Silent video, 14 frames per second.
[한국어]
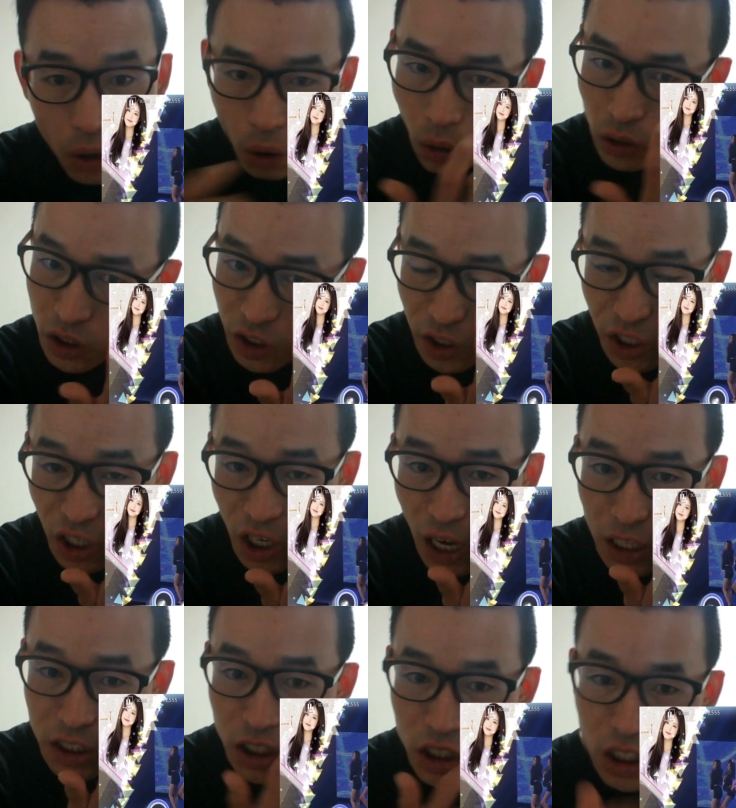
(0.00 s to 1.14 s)

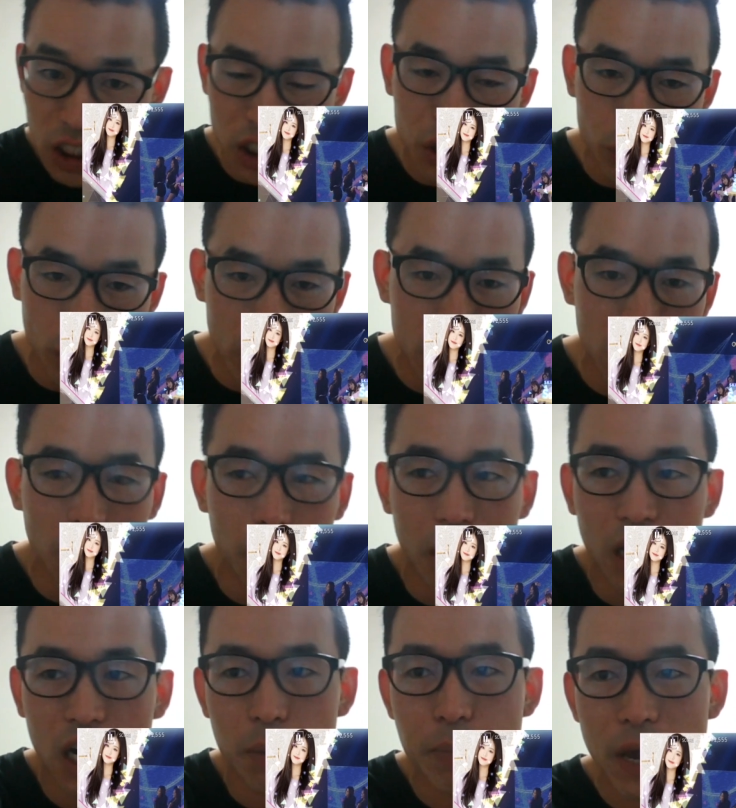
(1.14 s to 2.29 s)
7키까지 지원이
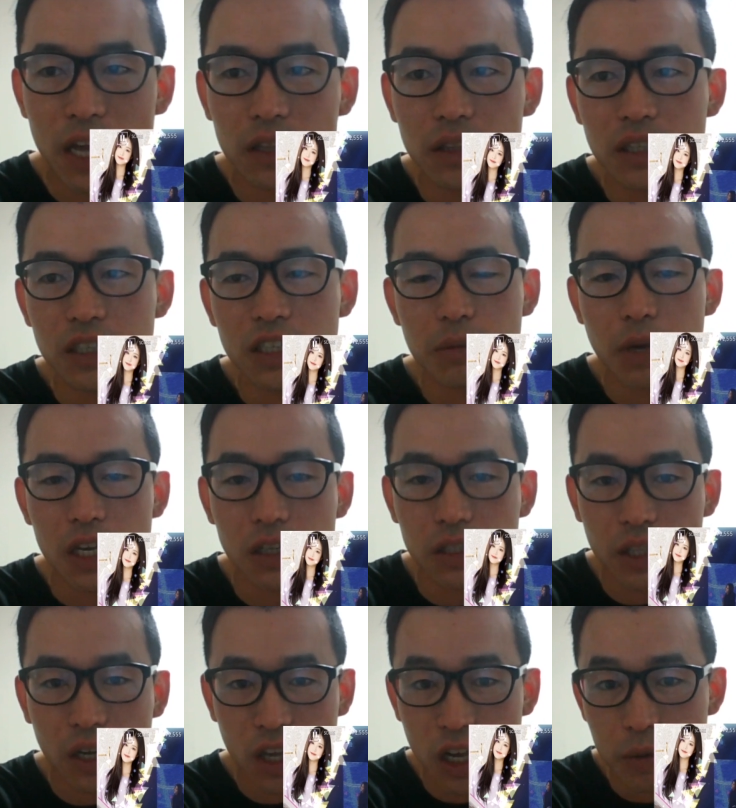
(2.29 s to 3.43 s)
되나봐. 약간 뱅드림의
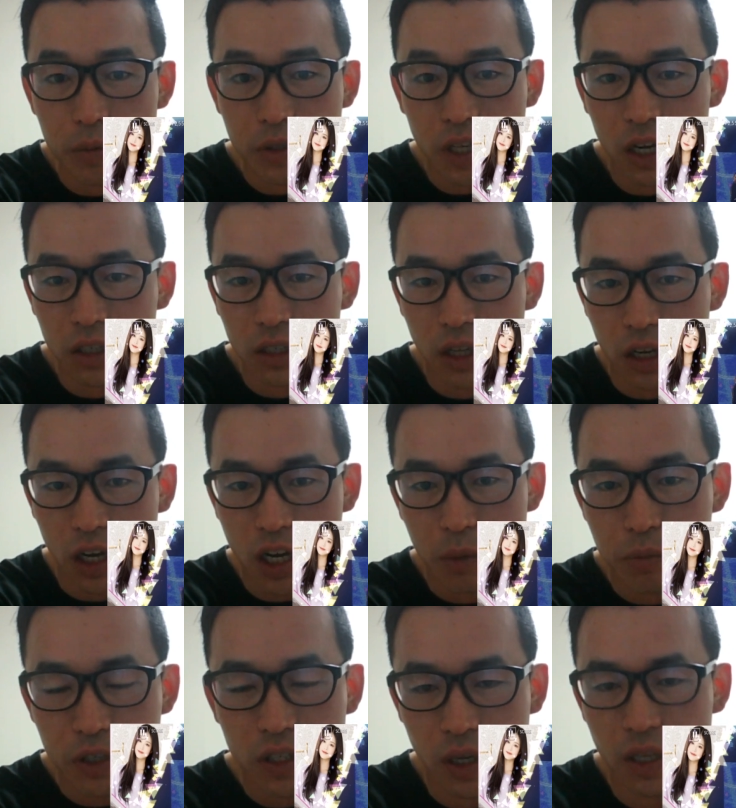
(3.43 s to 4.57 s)
일단 게임 스타일이랑
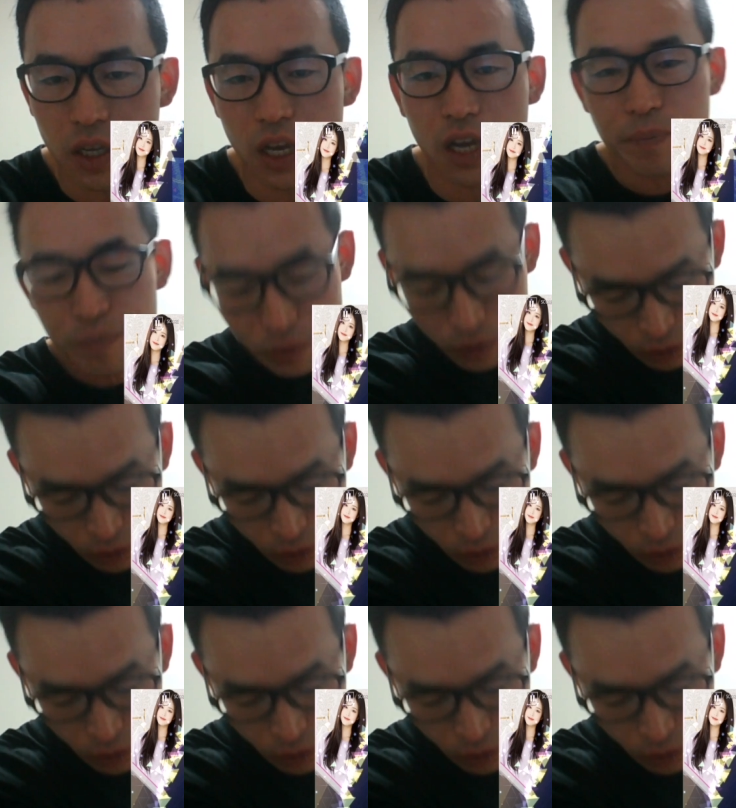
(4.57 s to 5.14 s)
약간 비슷하네.